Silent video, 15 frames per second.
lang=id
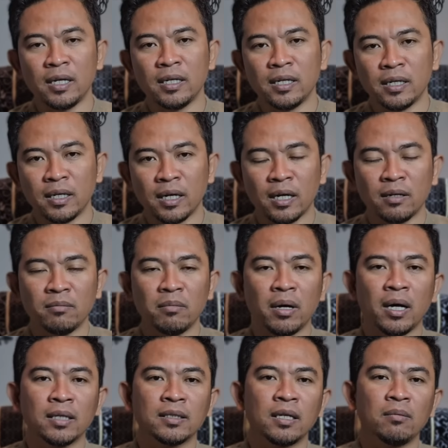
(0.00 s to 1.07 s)
dengan
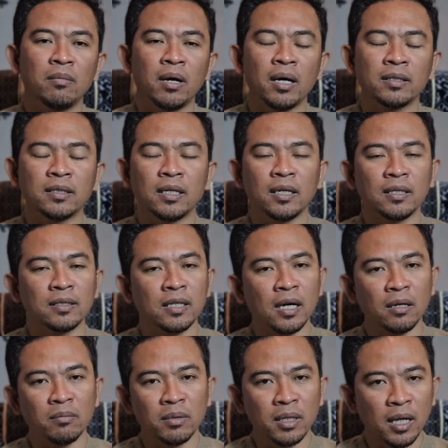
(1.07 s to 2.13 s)
bahasan-bahasan yang
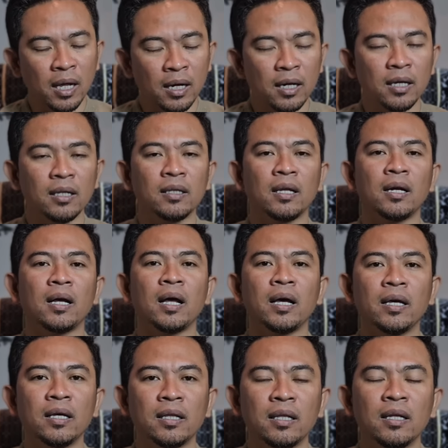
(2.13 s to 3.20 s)
sangat menarik
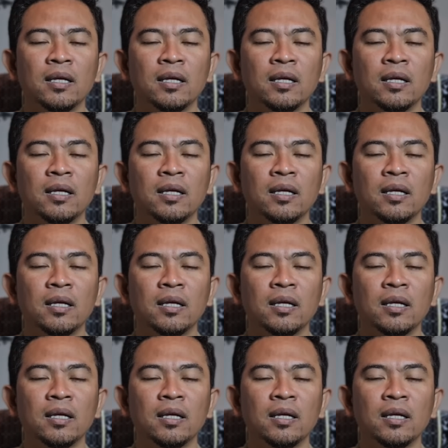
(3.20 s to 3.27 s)
terkait